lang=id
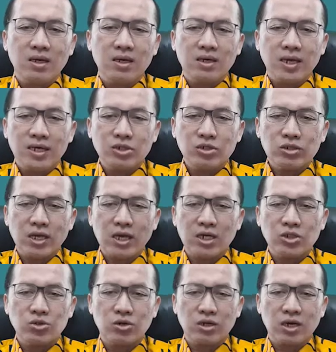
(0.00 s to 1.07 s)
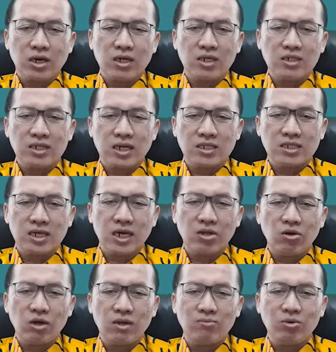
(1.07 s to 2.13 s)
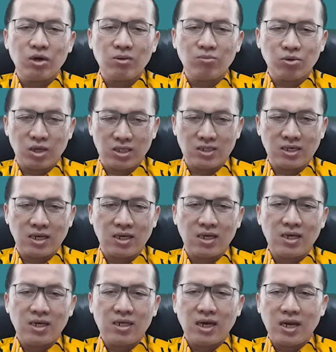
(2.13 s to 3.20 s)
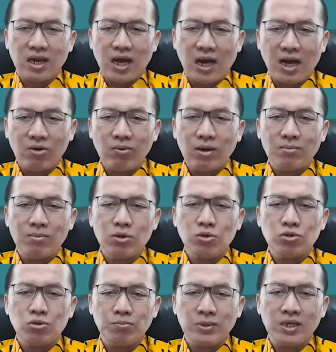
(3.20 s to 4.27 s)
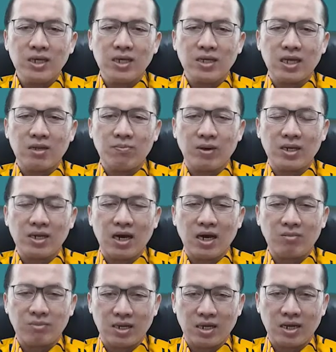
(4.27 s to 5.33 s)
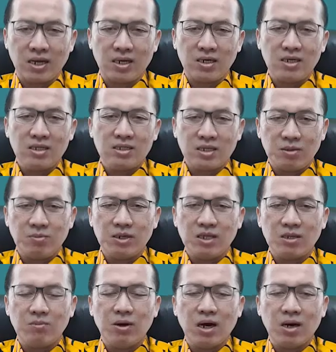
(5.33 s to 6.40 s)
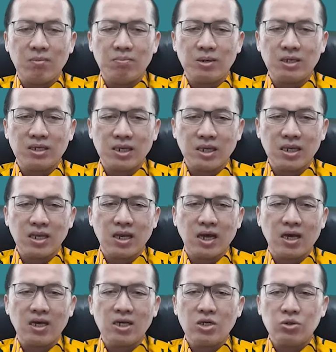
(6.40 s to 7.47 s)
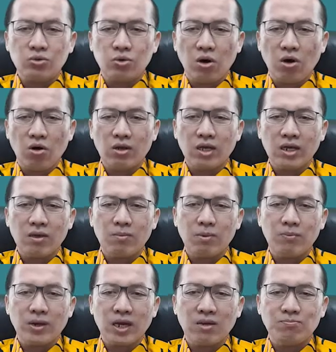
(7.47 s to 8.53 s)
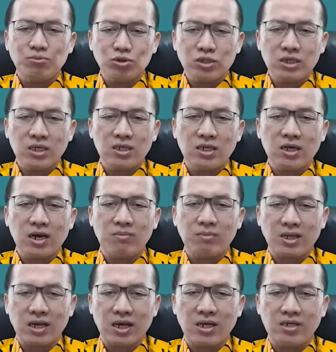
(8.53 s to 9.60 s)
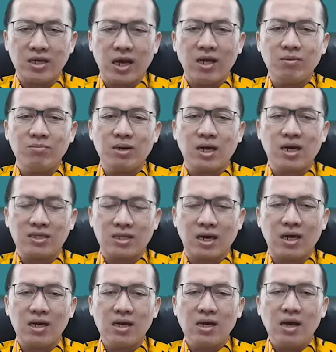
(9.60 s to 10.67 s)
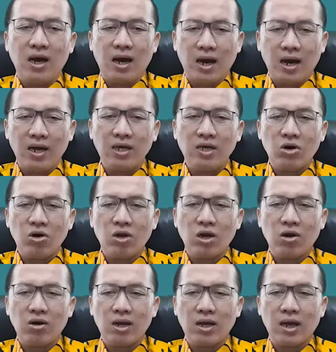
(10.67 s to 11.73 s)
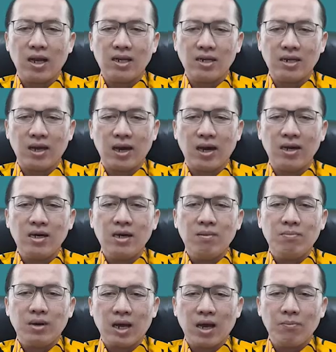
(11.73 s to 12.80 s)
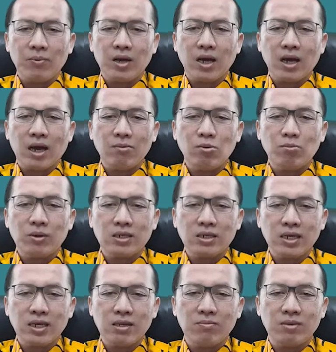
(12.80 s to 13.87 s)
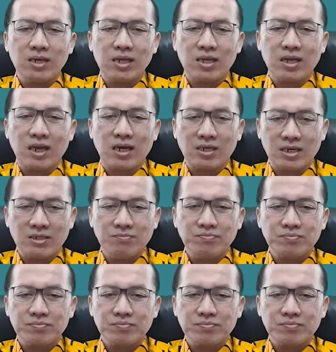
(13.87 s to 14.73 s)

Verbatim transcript: Yesus naik ke surga disaksikan oleh murid-muridnya dan awan menutupinya dari pandangan mereka. Tiba-tiba berdirilah dua orang yang berpakaian putih di dekat mereka dan berkata, "Hai orang-orang Galilea, mengapakah kamu berdiri melihat ke langit?"